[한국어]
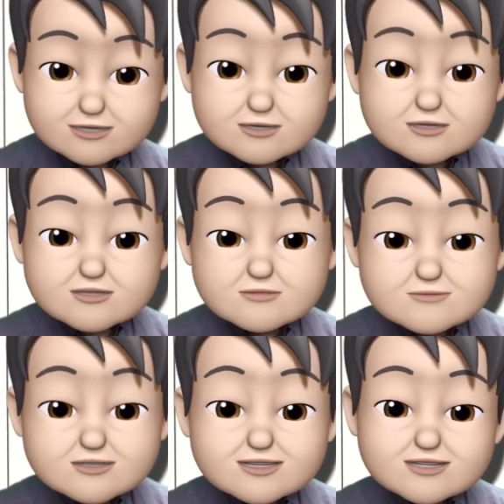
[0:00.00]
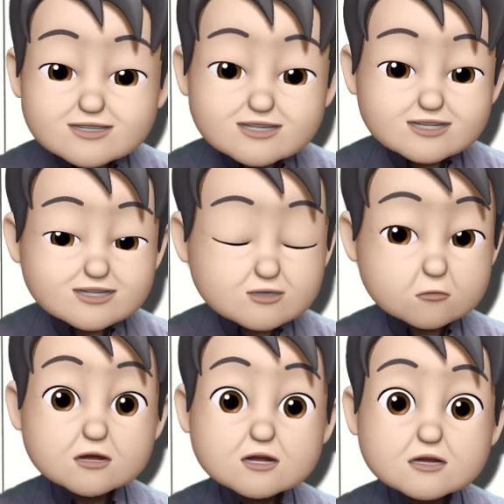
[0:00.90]
surprisingly,
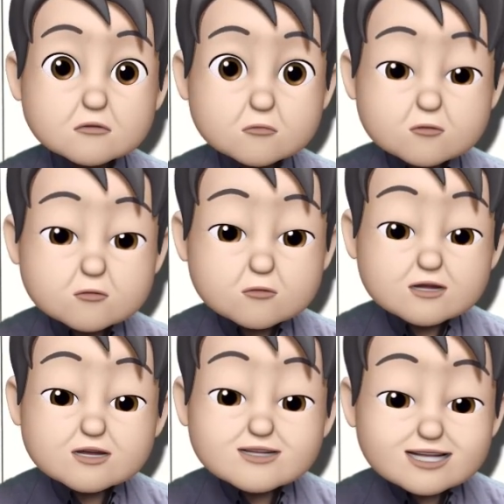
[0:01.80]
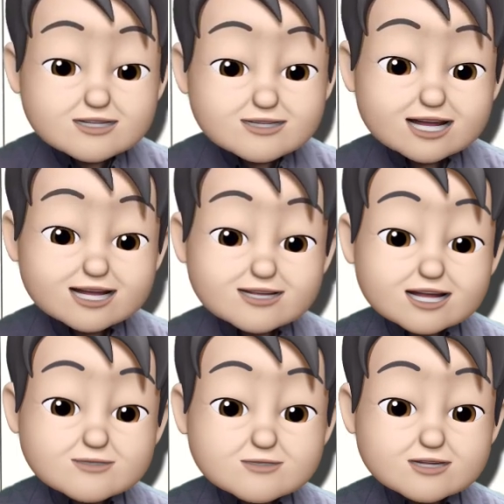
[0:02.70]
놀랍게도 rather than
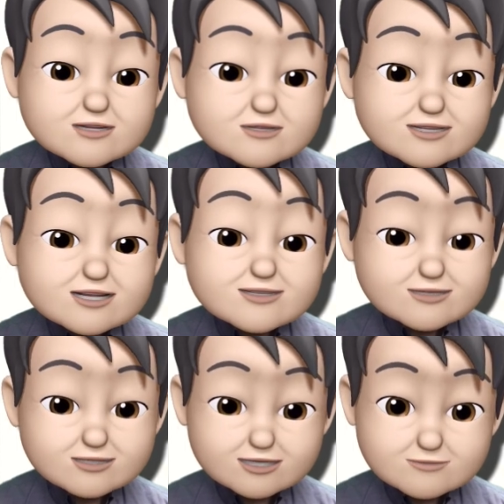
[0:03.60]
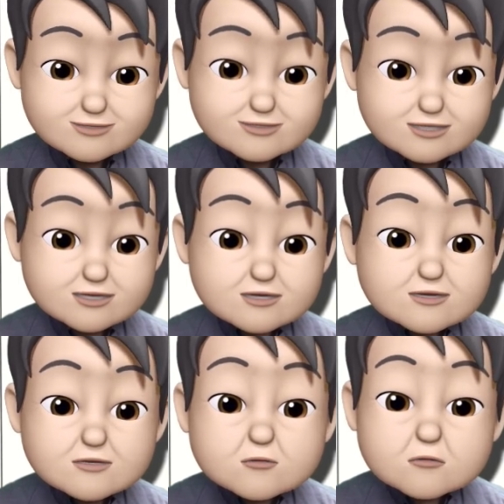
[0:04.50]
having relationships,
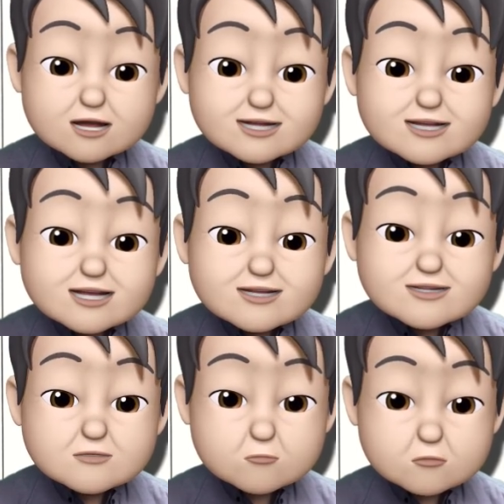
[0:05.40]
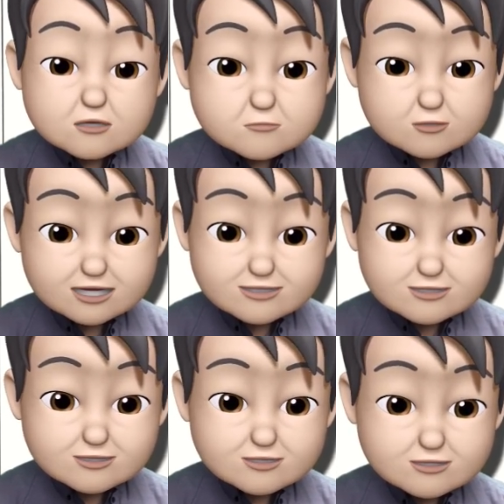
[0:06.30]
그 관계를
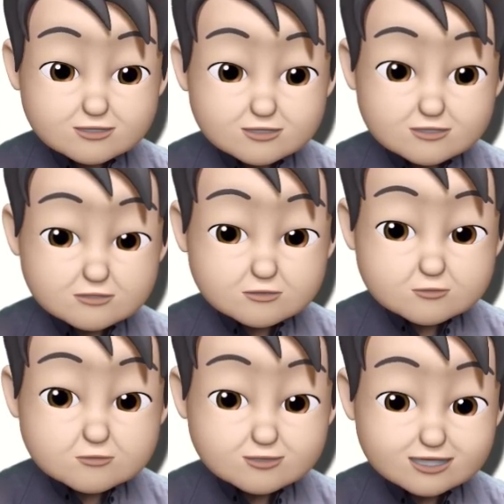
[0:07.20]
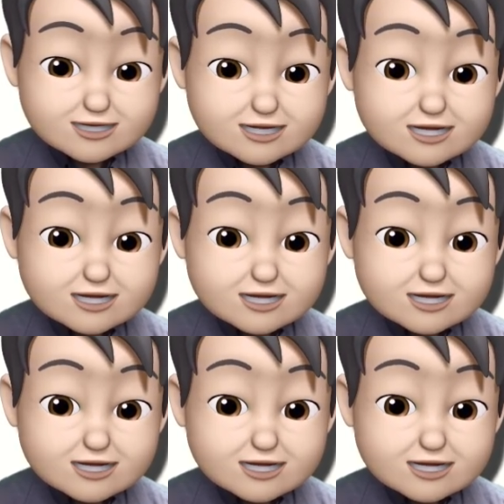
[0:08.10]
돕기보다는 누구들 사이에